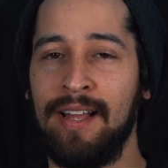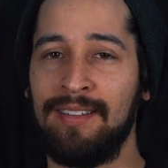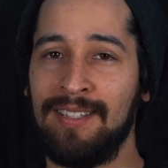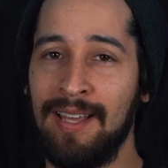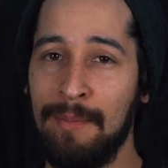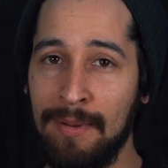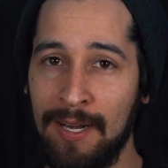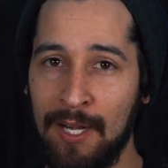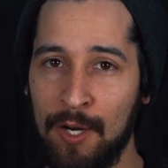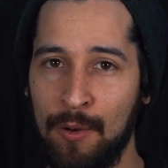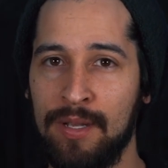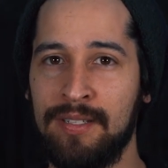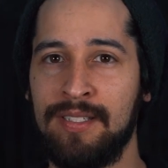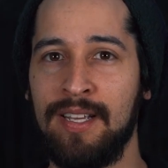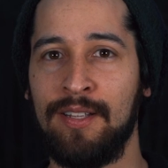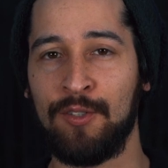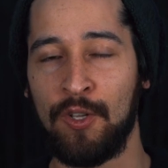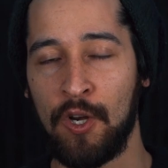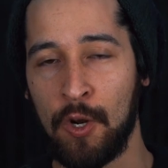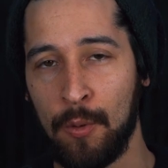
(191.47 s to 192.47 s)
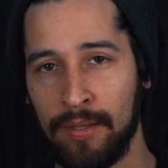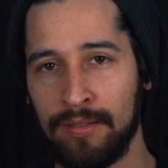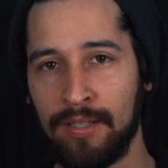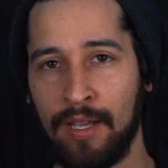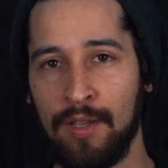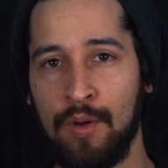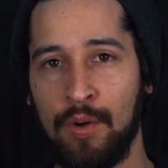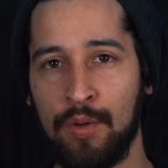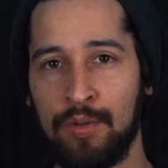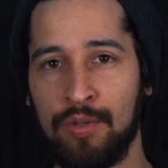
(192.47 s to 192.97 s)
hasta
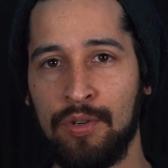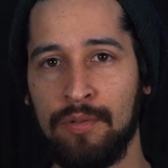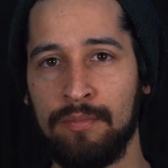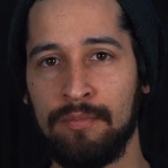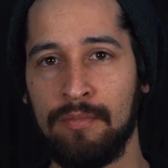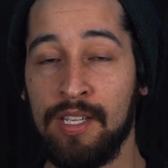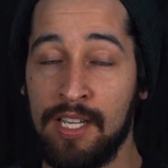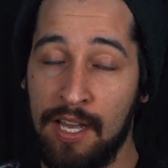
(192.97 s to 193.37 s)
1998,